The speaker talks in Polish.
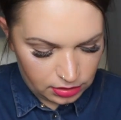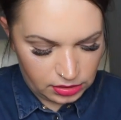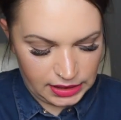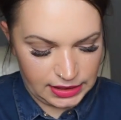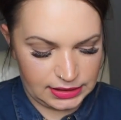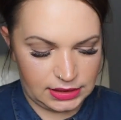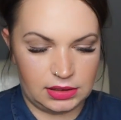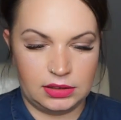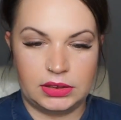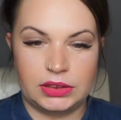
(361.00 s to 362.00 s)
o jest,
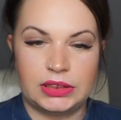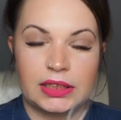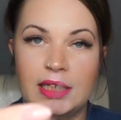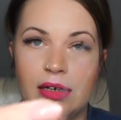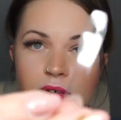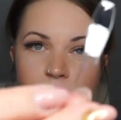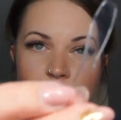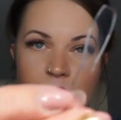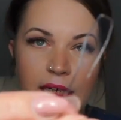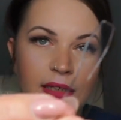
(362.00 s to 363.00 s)
coś takiego,
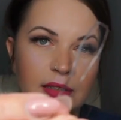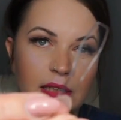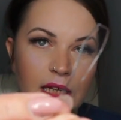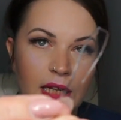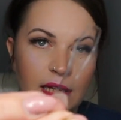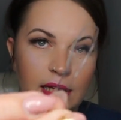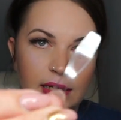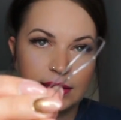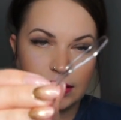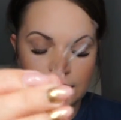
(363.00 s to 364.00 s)
czyli tak
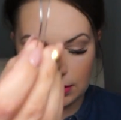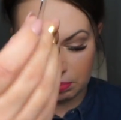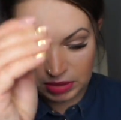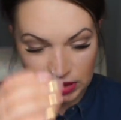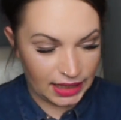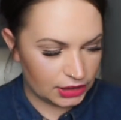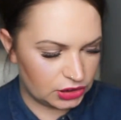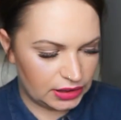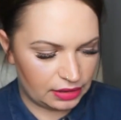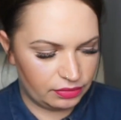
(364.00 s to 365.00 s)
E, taki
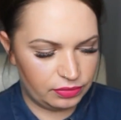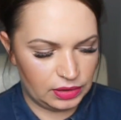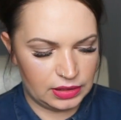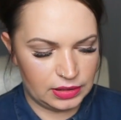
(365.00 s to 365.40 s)
gadżet jak w,